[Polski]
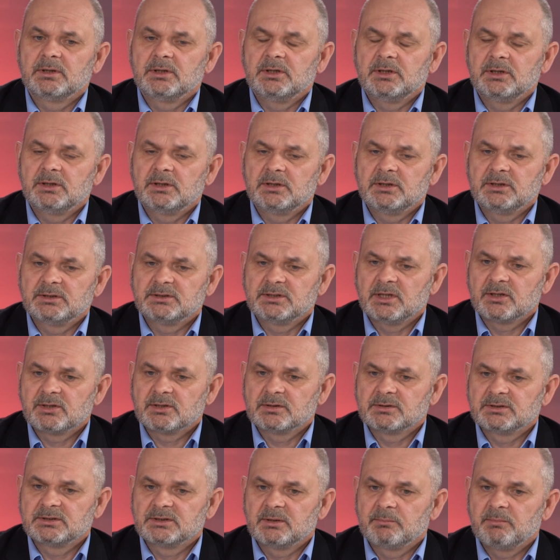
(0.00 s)
i, i
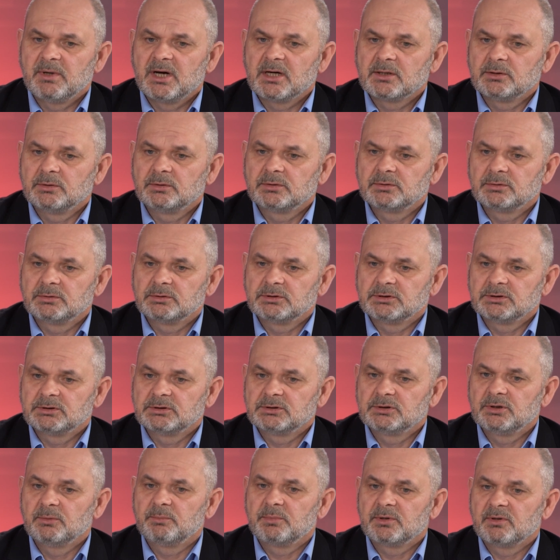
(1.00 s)
zarząd ZEPAK-u, którzy
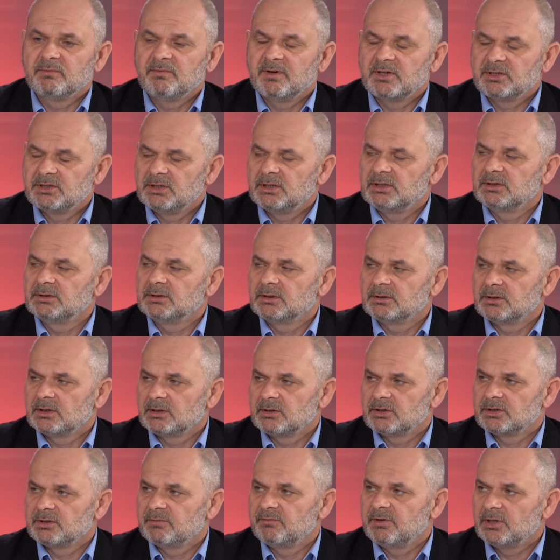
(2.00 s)
doprowadzili do
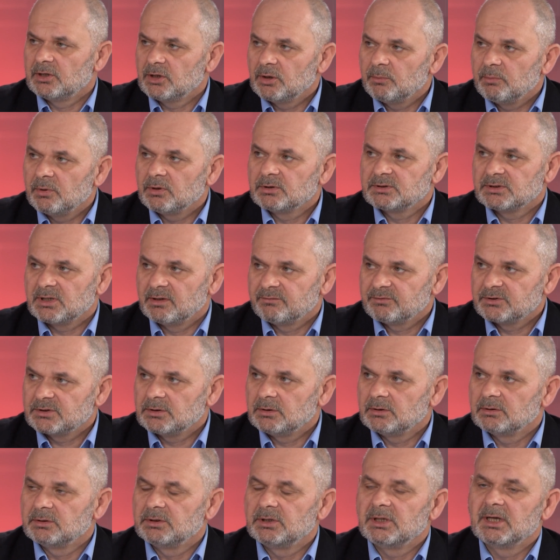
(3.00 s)
tego, że Wielkopolska
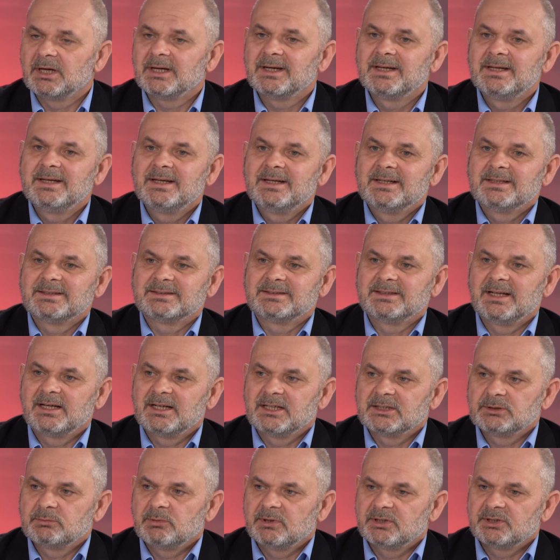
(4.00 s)
Wschodnia
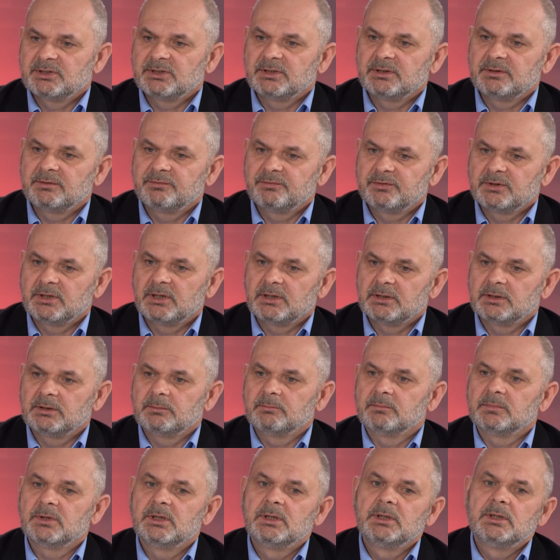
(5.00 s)
znalazła się w tej
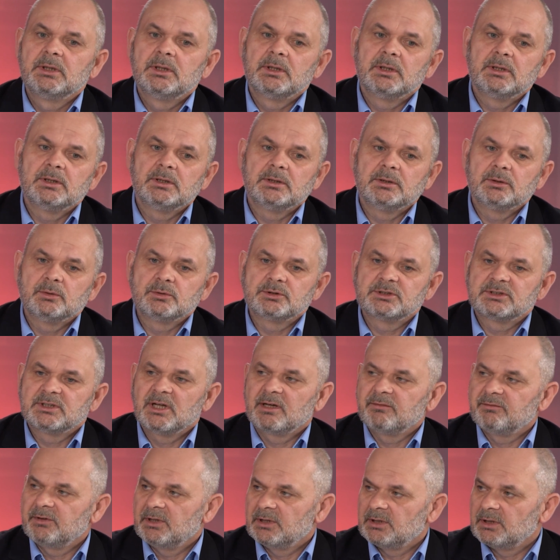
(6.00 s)

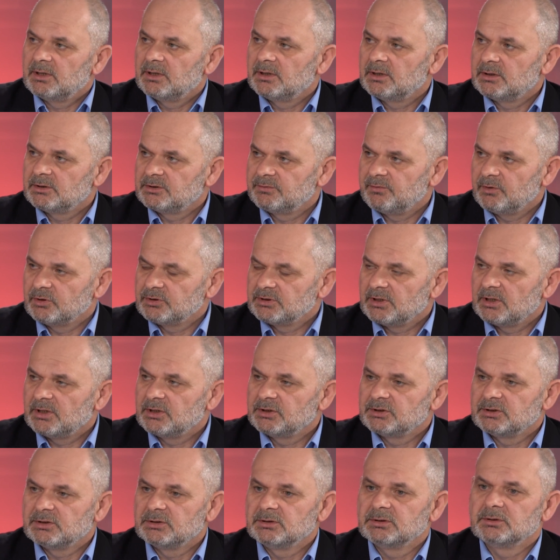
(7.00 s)
ustawie
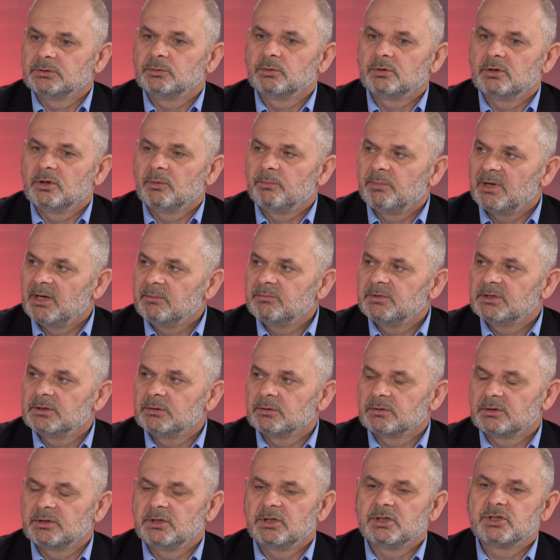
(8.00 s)
związanej z urlopami
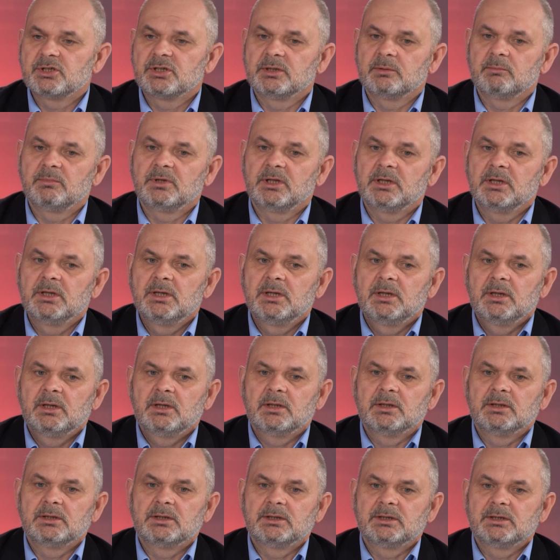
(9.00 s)
górniczymi,
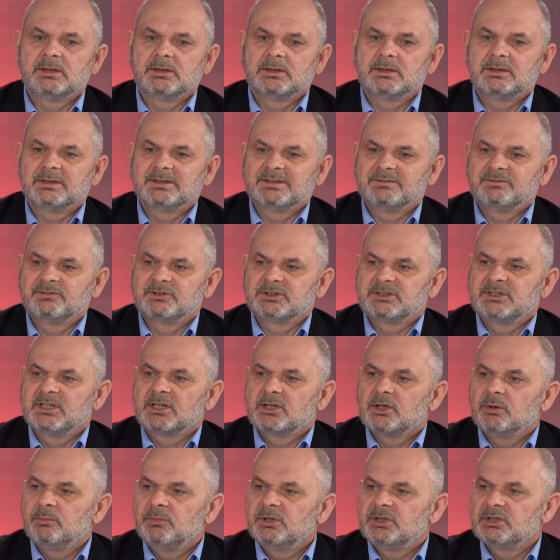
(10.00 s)
w
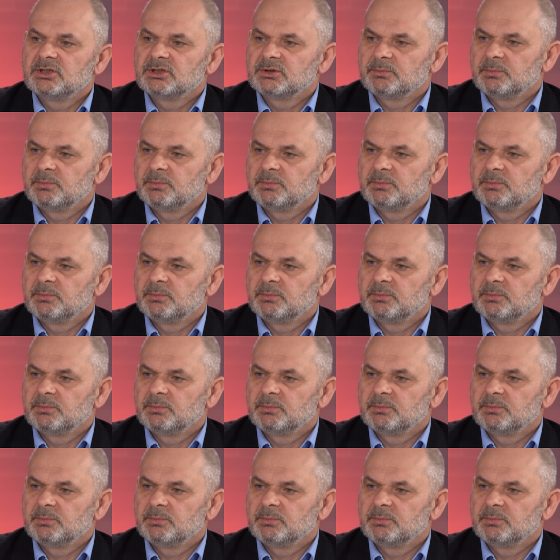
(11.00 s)
znakomity